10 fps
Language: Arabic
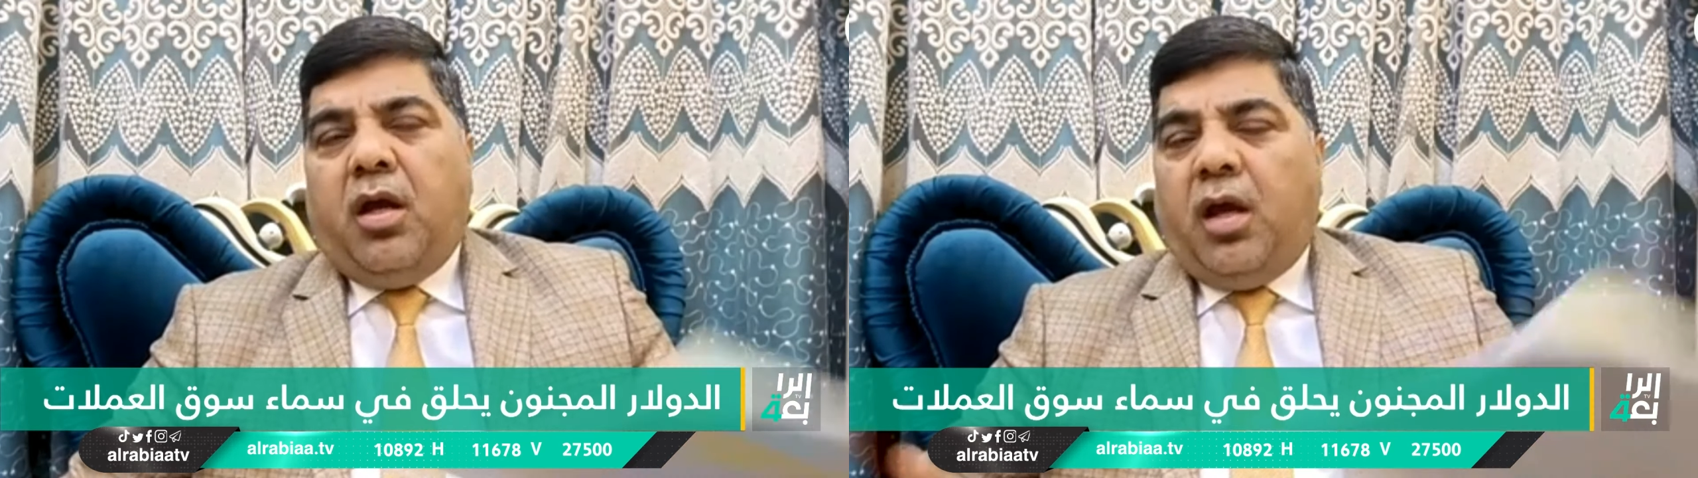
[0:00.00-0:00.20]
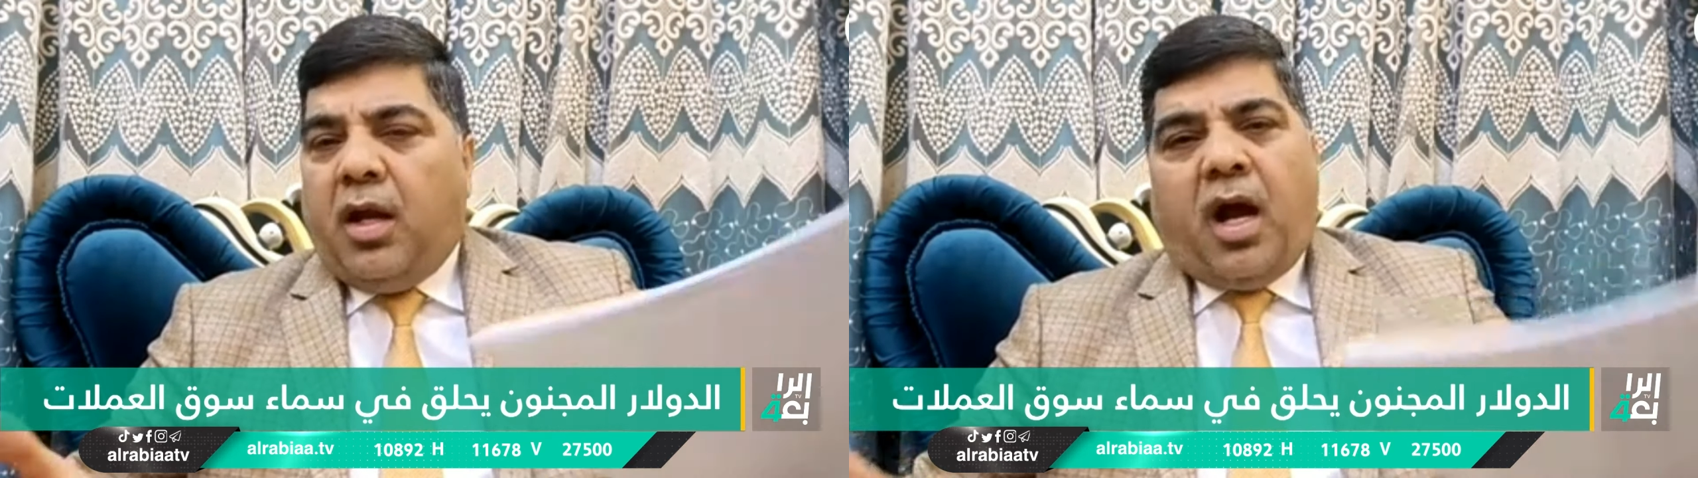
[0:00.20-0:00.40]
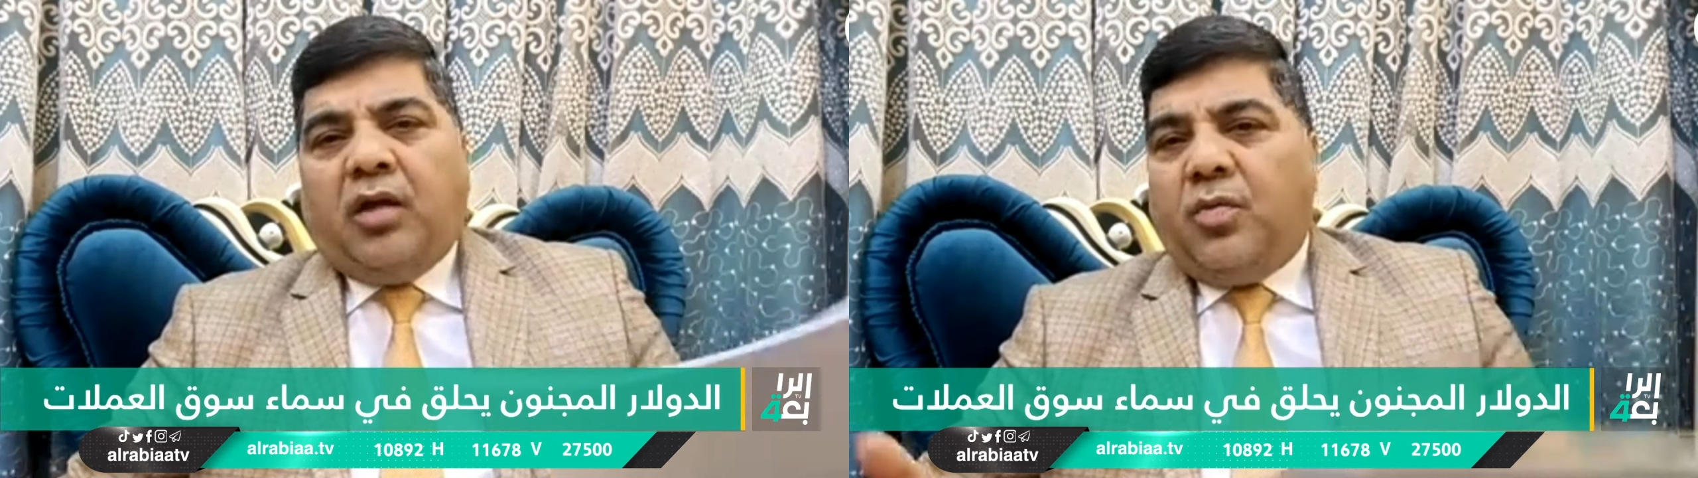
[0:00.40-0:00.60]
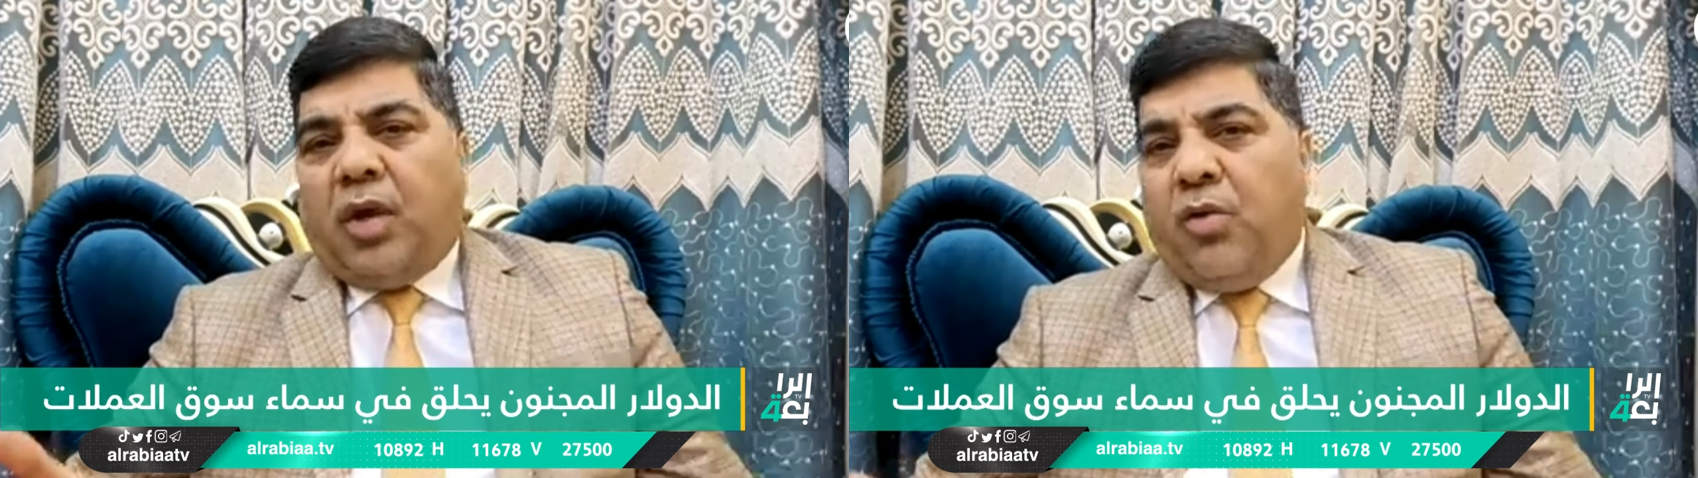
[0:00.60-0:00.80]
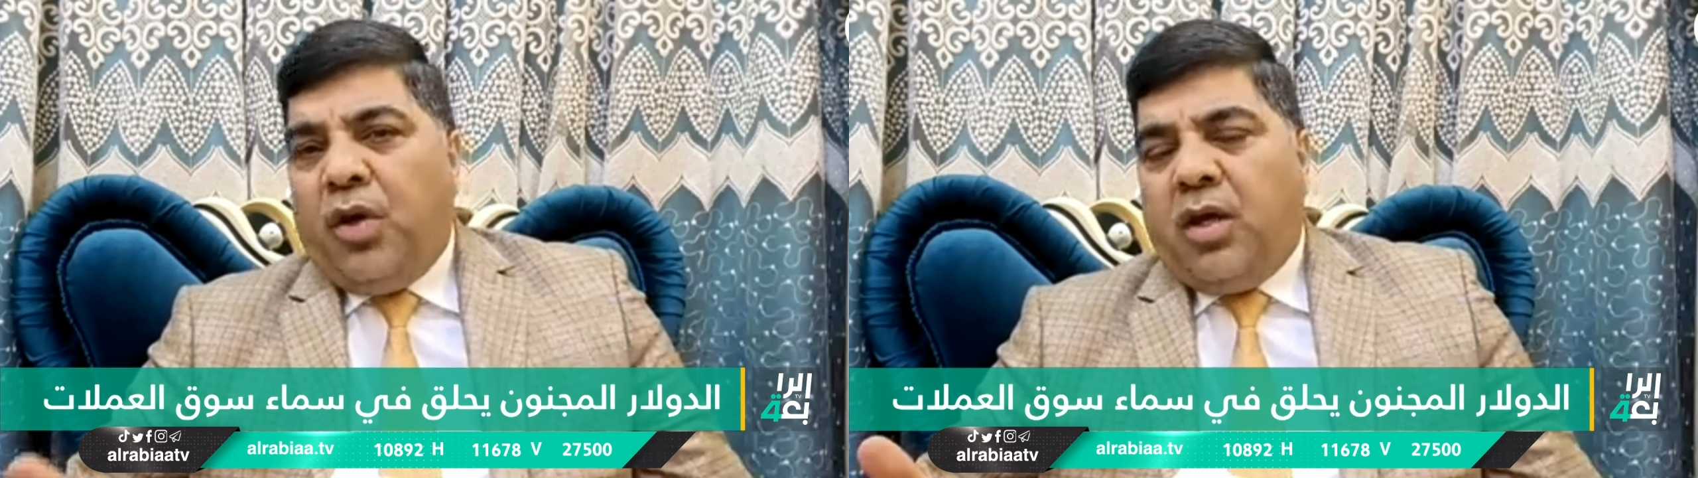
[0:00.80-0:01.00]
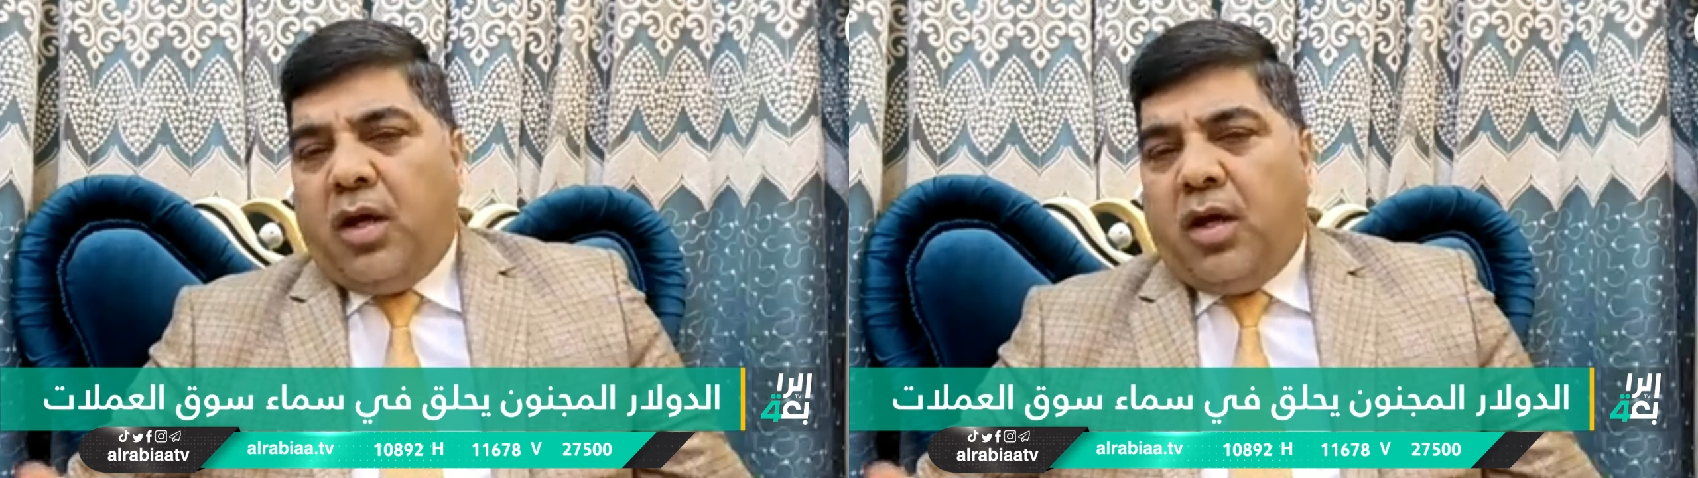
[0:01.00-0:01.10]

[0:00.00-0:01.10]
طيب علاقات قويه.